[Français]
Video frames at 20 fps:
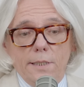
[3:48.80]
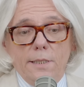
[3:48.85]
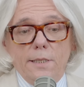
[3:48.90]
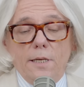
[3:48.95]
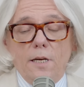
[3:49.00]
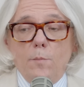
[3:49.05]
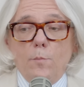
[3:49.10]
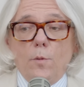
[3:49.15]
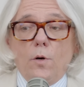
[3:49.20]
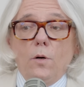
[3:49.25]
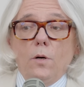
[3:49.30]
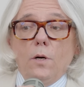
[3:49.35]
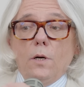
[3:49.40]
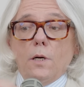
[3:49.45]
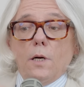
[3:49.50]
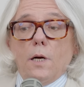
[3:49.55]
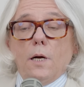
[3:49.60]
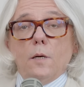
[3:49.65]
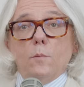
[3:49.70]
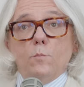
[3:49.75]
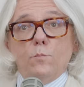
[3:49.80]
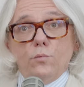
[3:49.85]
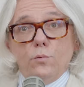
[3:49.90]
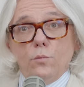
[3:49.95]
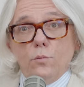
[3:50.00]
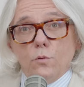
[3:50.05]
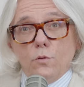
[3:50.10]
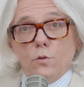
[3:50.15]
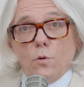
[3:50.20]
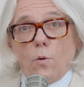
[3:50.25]
également un
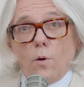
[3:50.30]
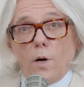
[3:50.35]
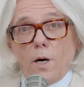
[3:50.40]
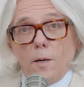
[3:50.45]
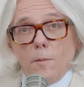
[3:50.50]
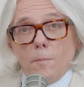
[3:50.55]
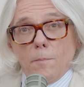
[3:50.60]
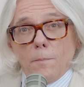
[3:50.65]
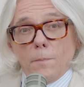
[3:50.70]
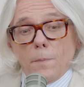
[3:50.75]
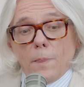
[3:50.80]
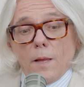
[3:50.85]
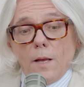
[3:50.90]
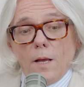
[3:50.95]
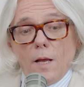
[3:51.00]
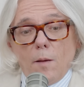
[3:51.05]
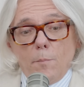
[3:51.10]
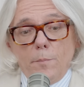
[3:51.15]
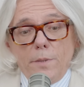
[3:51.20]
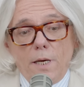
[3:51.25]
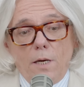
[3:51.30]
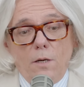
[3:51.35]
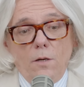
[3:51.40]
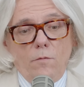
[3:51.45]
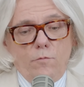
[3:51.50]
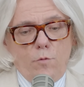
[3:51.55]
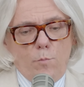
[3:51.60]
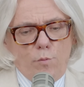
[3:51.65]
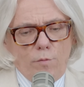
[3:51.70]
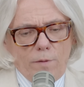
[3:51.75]
bout droit. Mais alors,
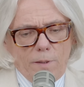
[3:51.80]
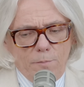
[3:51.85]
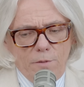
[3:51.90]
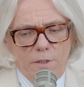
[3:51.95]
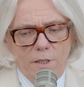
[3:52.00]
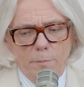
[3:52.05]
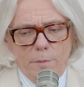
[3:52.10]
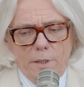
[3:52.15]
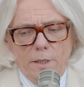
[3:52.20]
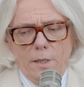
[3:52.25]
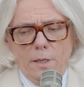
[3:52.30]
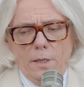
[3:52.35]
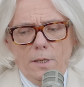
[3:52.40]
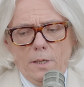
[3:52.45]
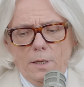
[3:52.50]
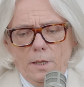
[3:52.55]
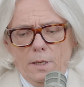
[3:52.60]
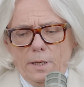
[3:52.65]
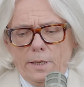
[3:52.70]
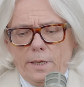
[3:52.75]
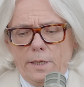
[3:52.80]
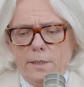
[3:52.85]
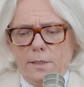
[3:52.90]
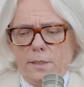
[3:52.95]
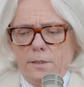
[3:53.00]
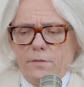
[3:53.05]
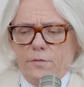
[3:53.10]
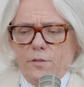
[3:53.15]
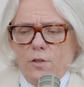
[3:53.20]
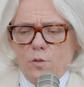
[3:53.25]
vous pouvez me dire, mais quelle est
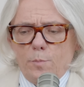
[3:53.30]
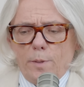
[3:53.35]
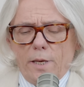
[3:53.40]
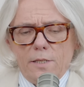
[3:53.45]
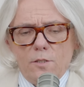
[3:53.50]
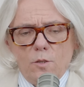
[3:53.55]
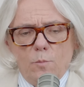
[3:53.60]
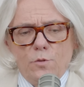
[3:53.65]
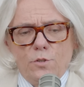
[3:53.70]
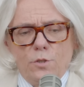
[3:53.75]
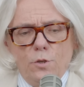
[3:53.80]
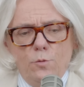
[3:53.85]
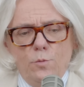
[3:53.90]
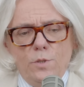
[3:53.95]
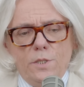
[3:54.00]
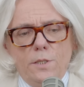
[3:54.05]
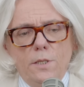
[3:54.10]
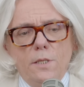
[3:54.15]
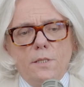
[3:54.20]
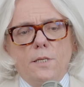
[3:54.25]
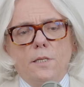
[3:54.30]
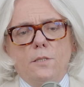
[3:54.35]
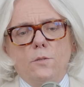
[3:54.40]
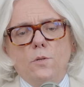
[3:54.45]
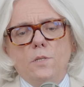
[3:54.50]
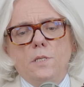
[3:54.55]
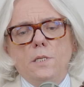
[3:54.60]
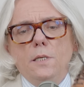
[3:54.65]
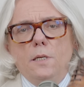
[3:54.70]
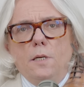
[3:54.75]
la différence Par exemple, celui-ci, c'est
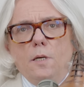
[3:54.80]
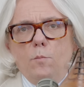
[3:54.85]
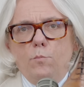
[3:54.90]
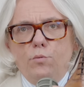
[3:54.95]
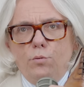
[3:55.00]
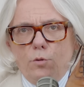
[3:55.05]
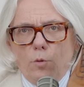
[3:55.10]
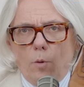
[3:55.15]
aussi un bout